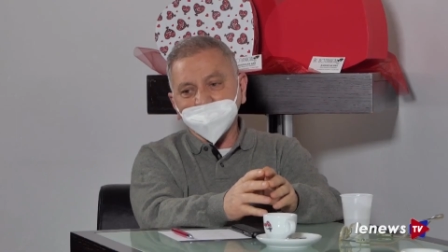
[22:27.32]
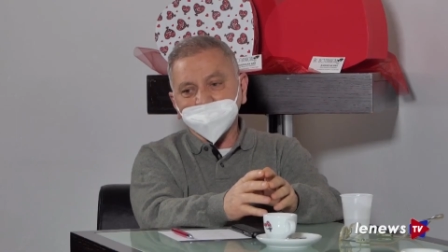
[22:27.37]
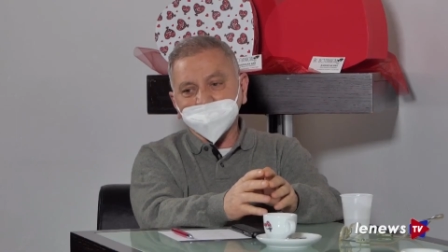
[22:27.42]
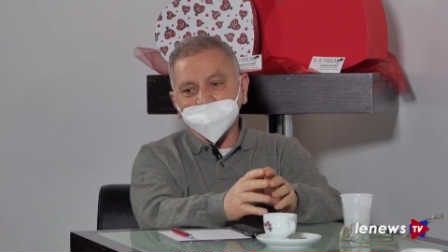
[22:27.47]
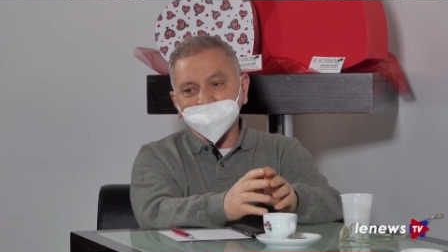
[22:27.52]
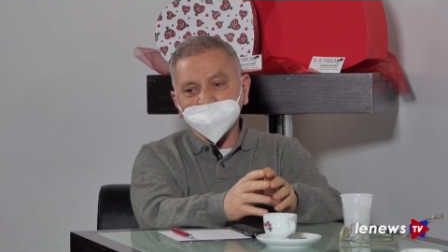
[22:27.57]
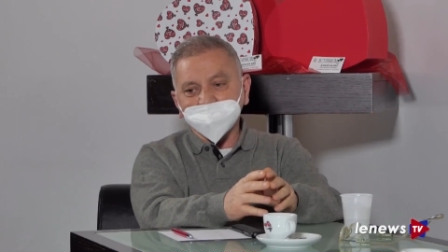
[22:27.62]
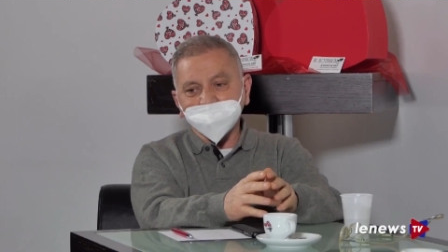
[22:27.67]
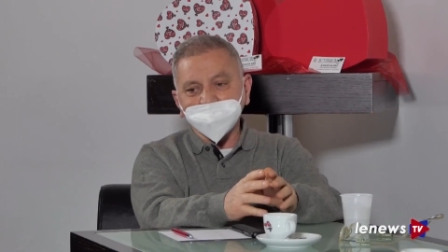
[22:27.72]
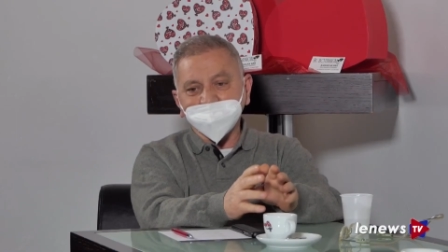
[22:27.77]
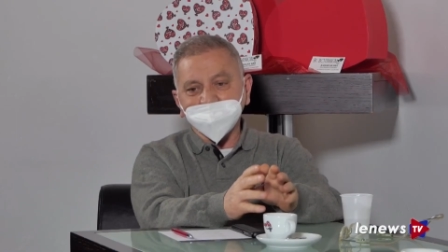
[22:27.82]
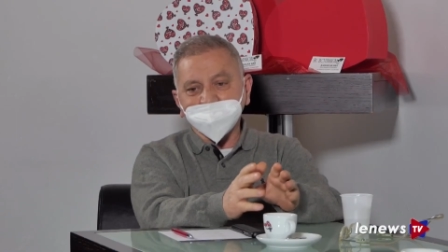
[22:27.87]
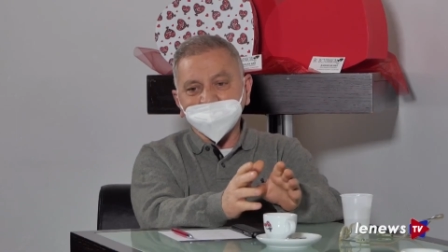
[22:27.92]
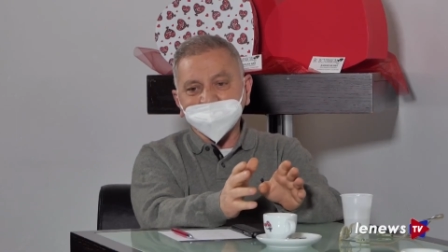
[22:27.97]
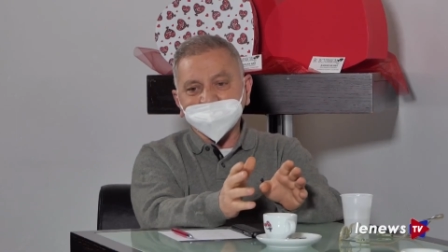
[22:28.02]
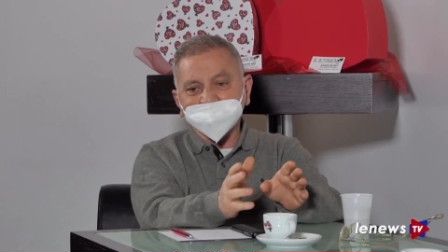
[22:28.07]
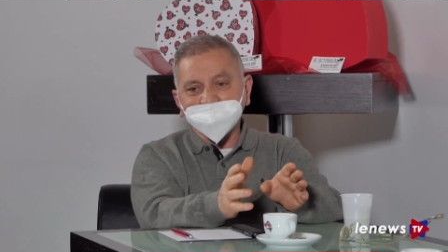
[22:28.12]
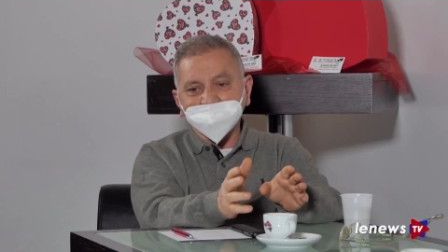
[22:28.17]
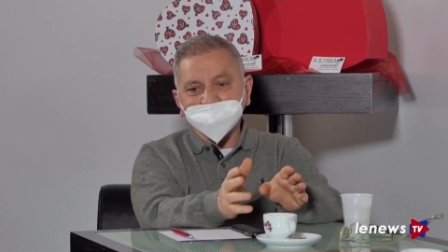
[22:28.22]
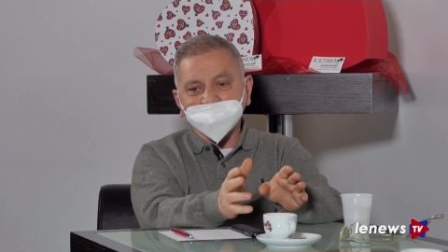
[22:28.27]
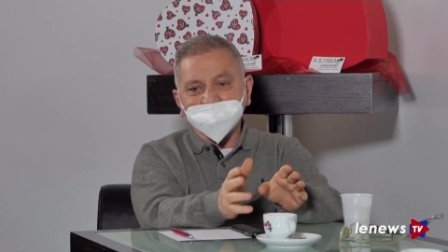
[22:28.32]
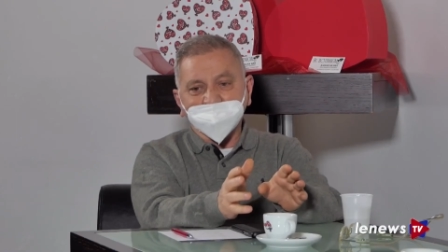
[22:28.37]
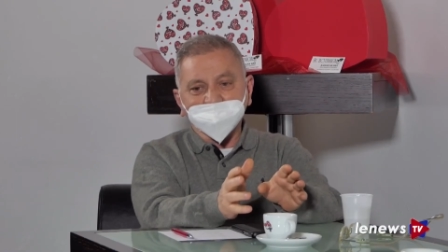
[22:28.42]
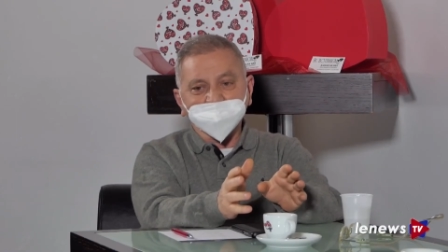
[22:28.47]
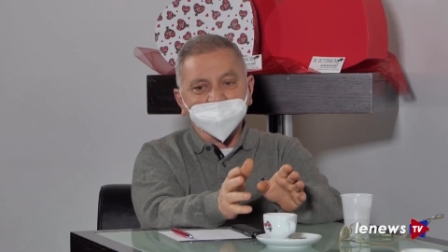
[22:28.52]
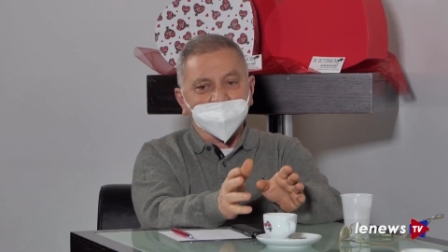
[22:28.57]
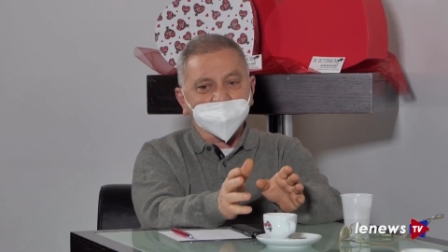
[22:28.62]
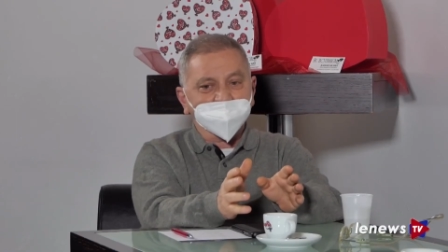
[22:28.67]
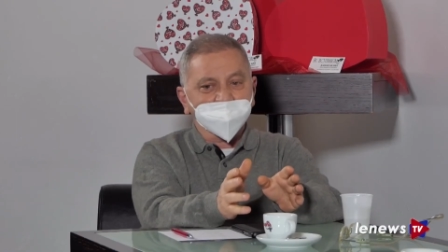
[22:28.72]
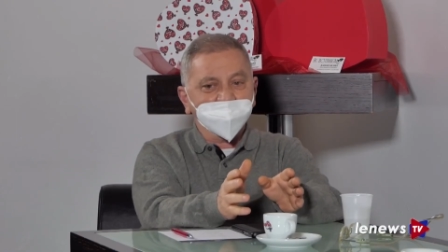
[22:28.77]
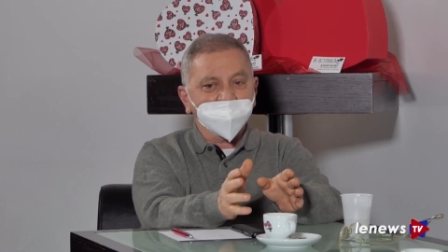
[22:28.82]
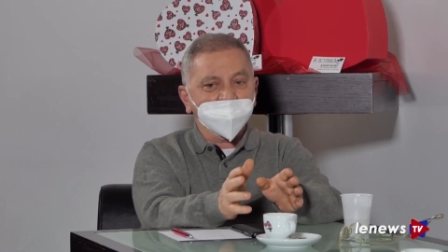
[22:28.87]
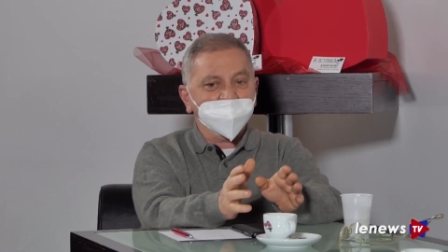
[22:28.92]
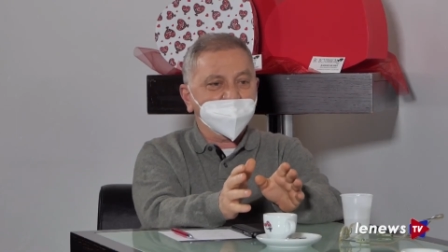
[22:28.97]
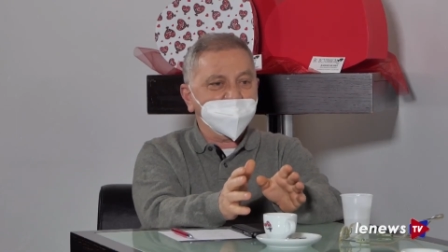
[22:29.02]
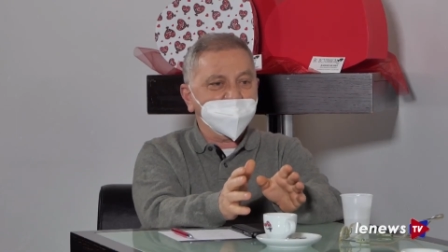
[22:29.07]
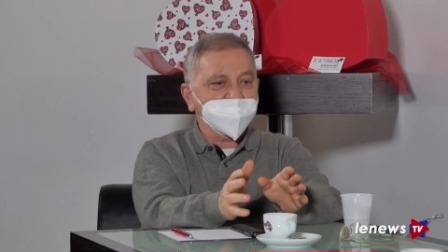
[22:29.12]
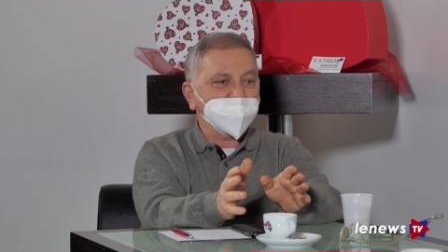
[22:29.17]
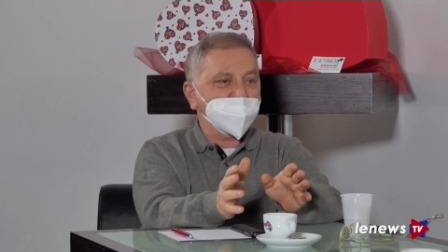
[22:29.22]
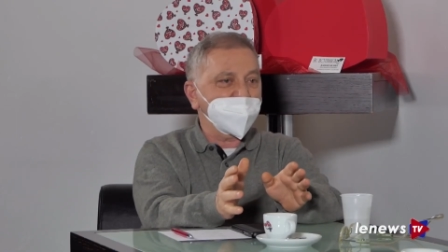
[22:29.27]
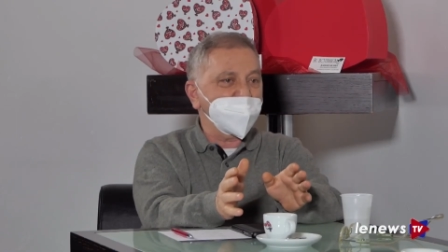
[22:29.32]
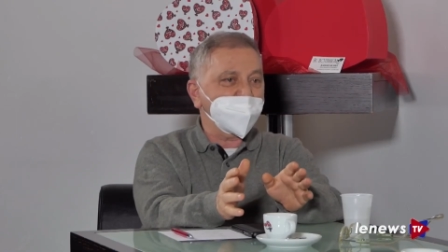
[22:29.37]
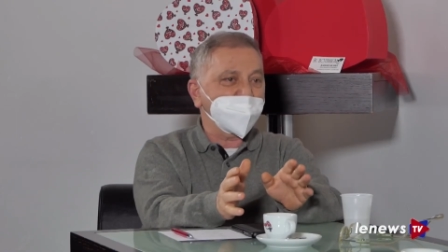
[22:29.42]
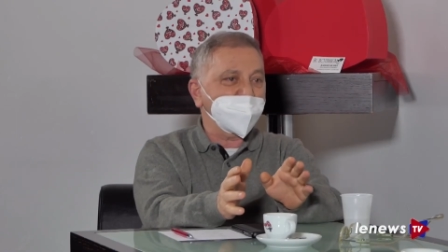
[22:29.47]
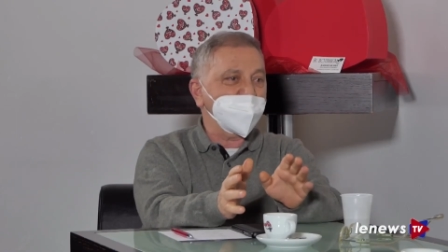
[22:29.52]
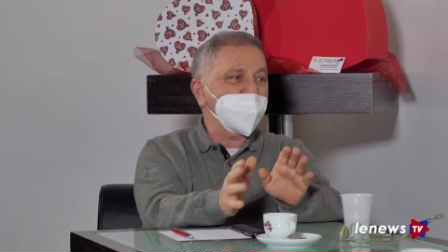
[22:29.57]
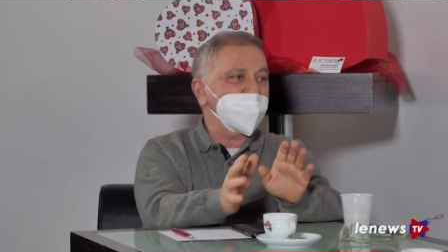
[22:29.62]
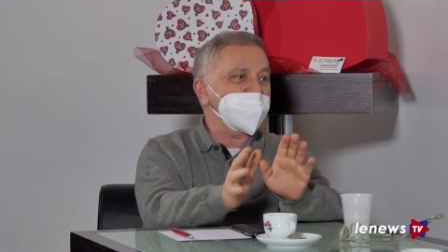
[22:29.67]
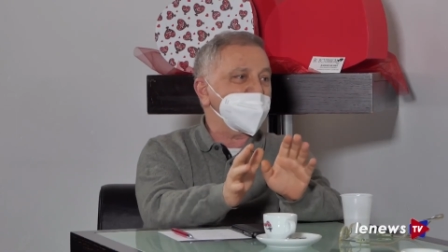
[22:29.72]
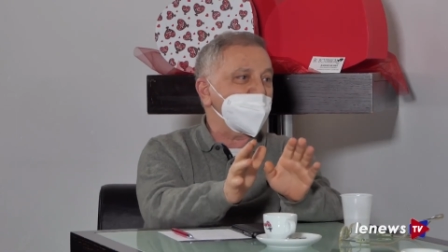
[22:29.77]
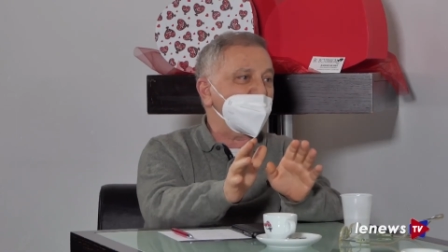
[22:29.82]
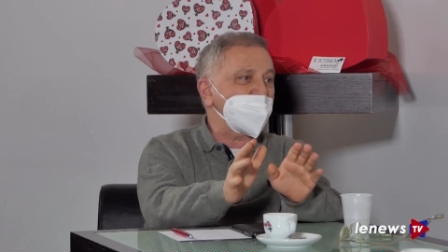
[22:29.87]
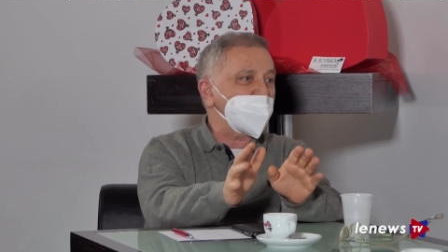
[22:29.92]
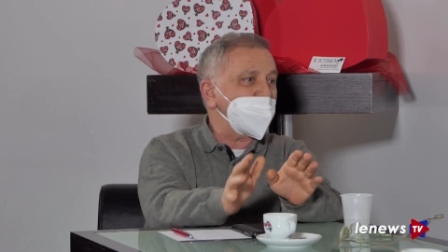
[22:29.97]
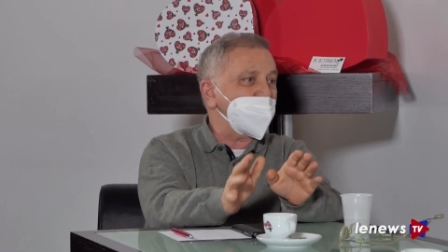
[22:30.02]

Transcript: il tracciamento è saltato, altrimenti rischi di prendersi una